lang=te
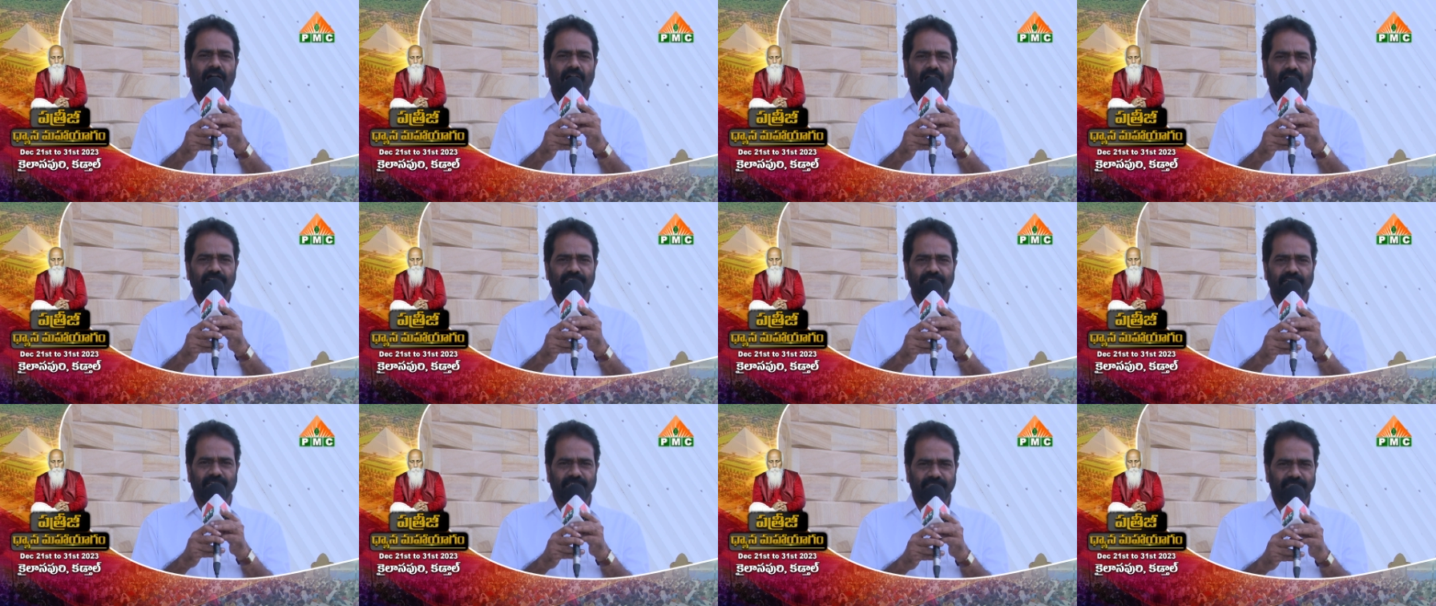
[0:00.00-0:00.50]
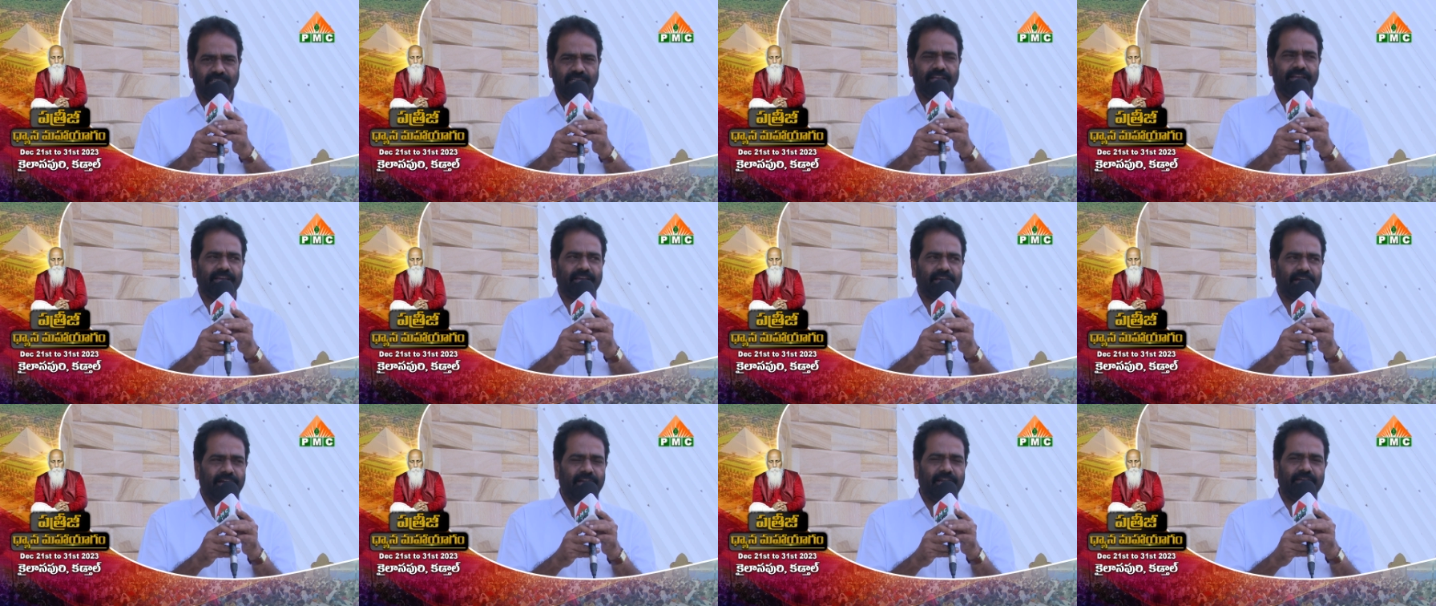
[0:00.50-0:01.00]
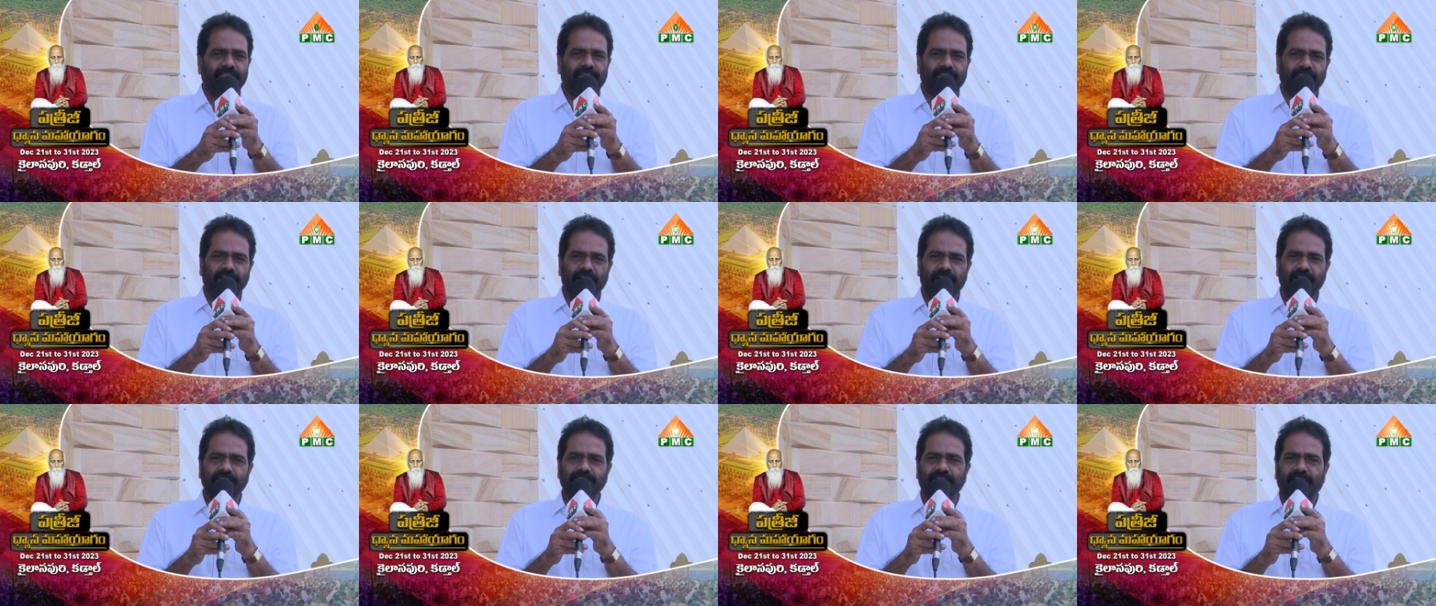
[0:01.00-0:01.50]
ఆ శక్తిని ఇక్కడనే
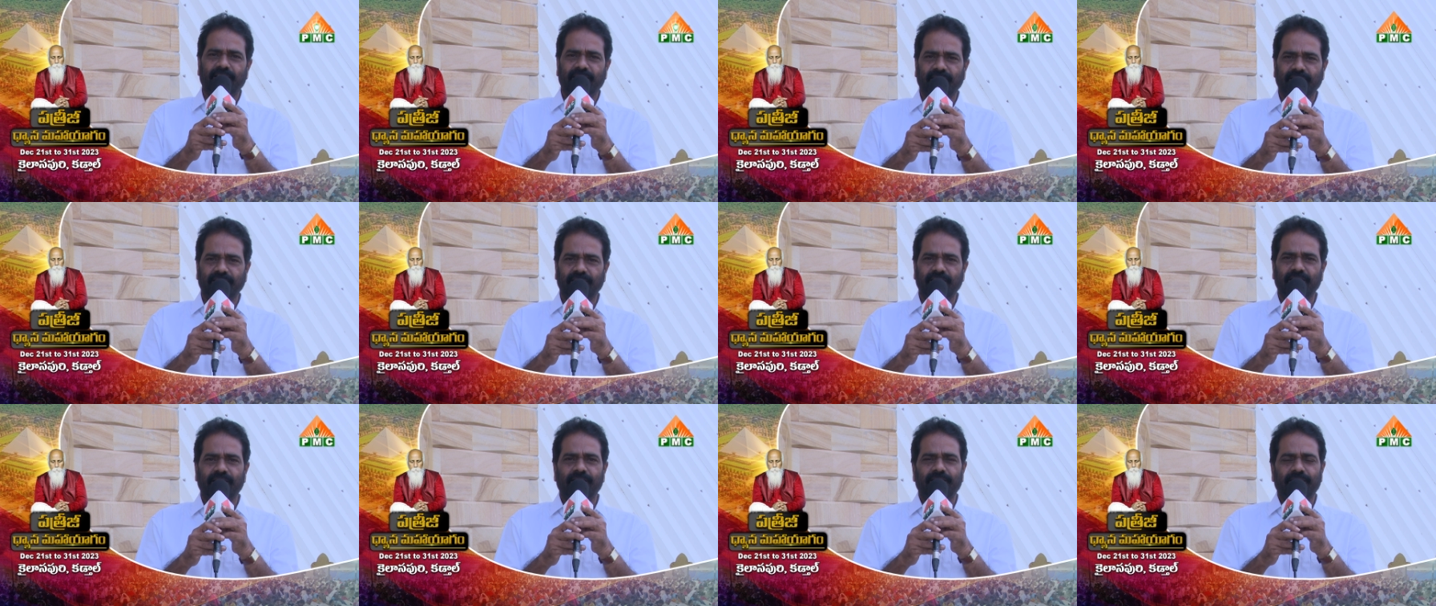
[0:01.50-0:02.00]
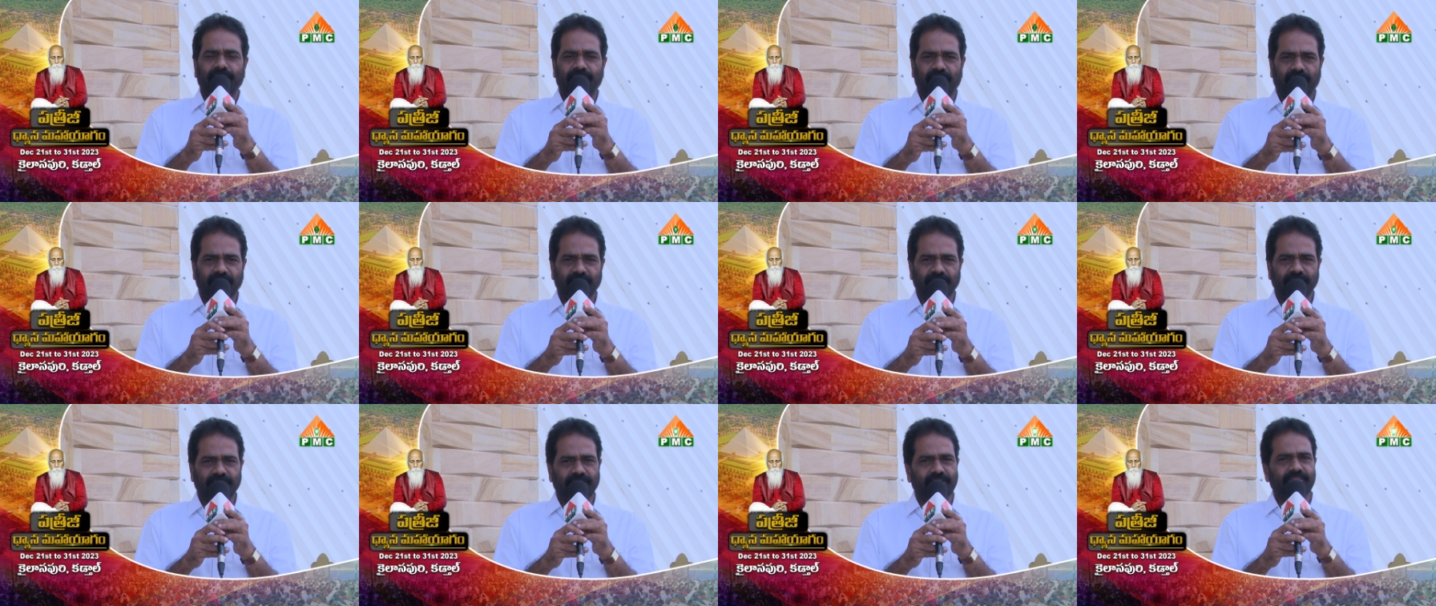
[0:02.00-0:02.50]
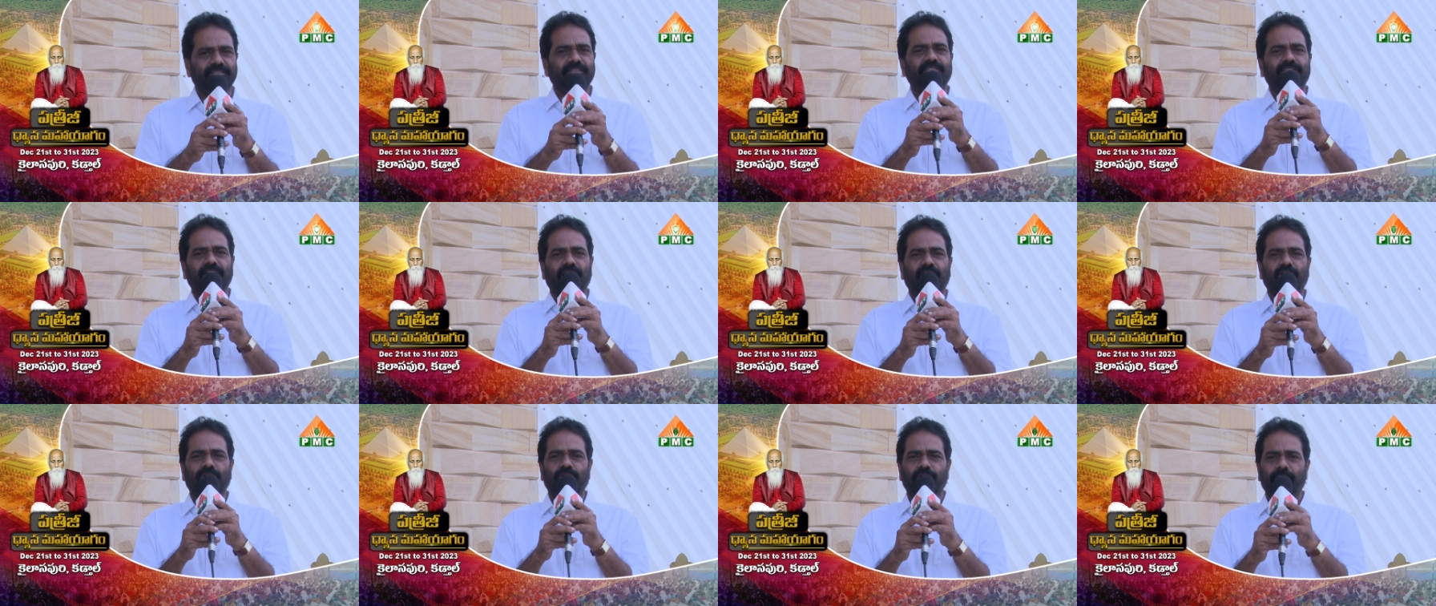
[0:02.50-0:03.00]
వదిలేయడం జరిగింది అది
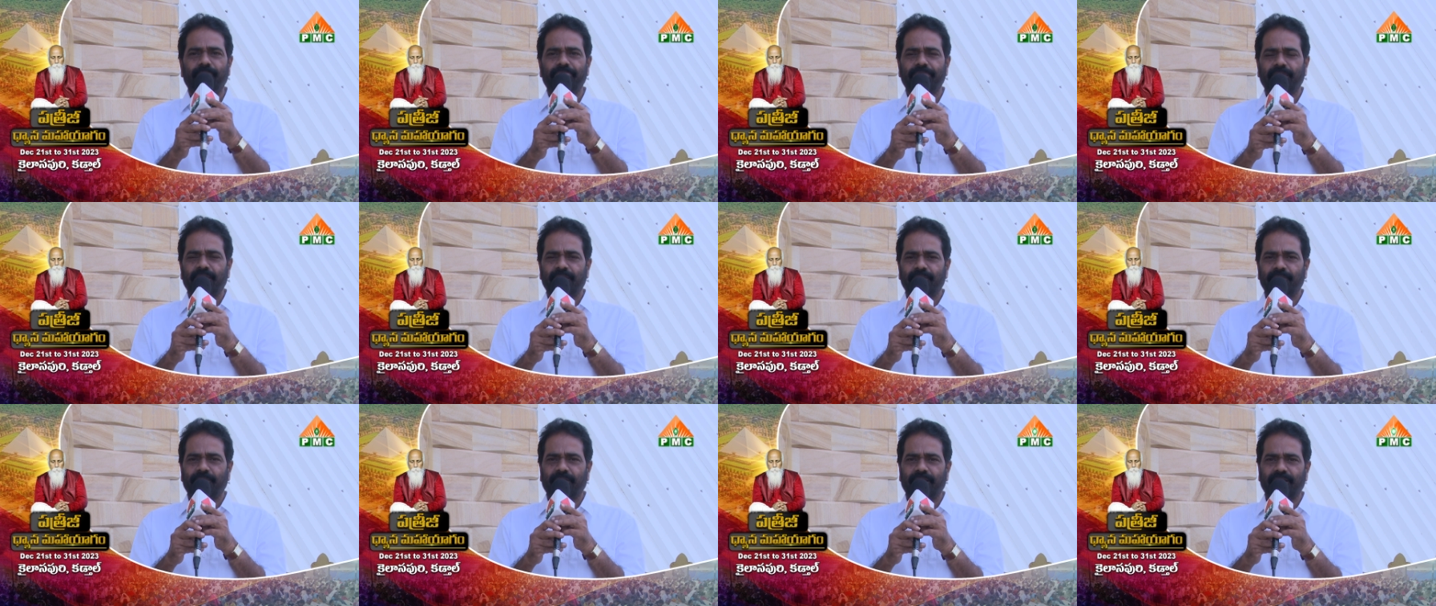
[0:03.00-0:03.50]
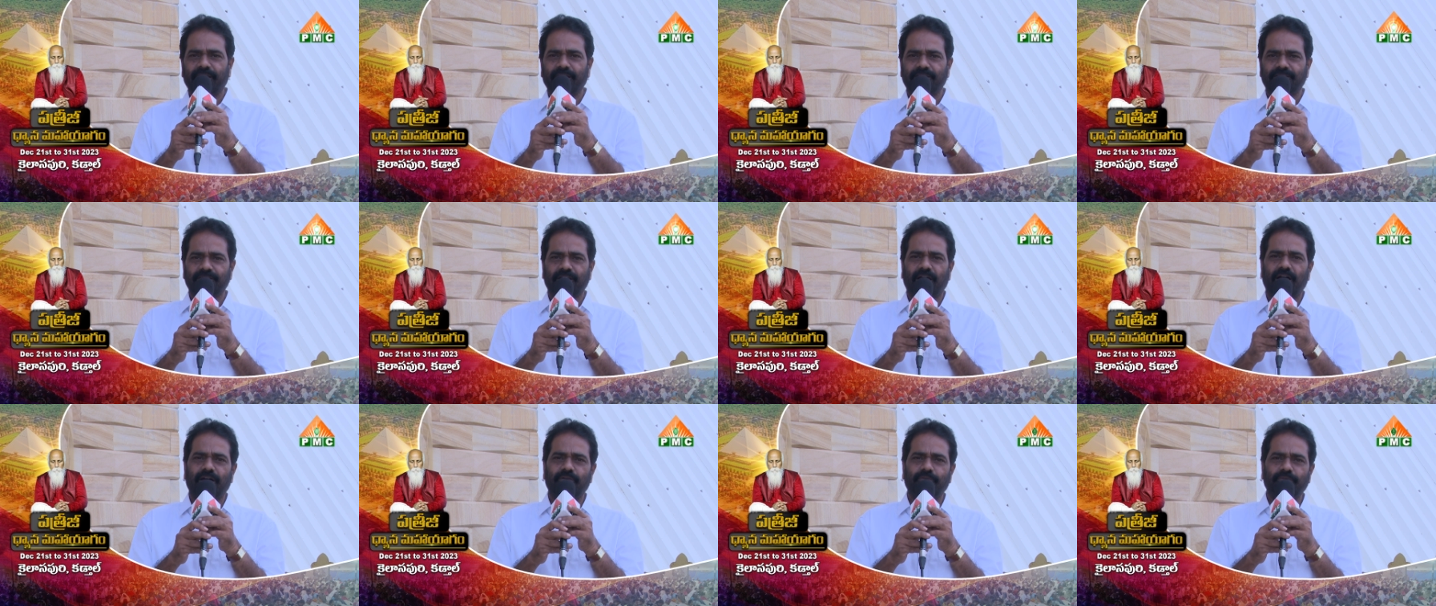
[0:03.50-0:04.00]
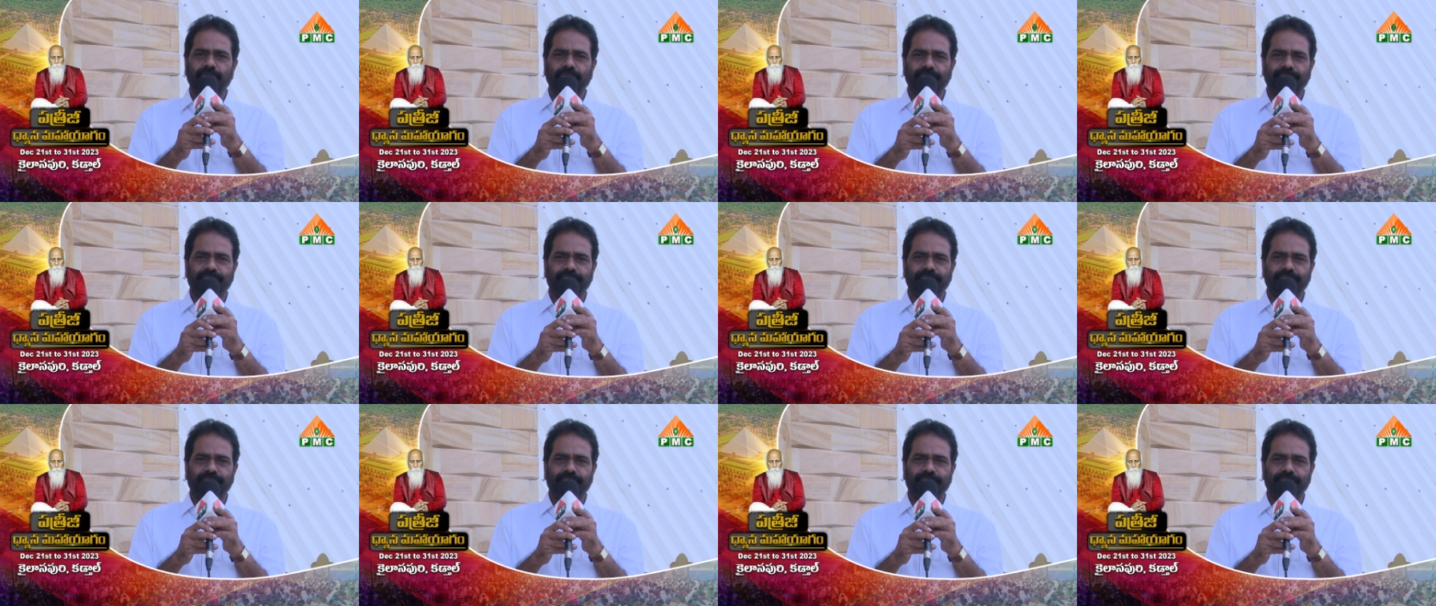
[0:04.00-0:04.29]
శక్తితల్లో మరి సారు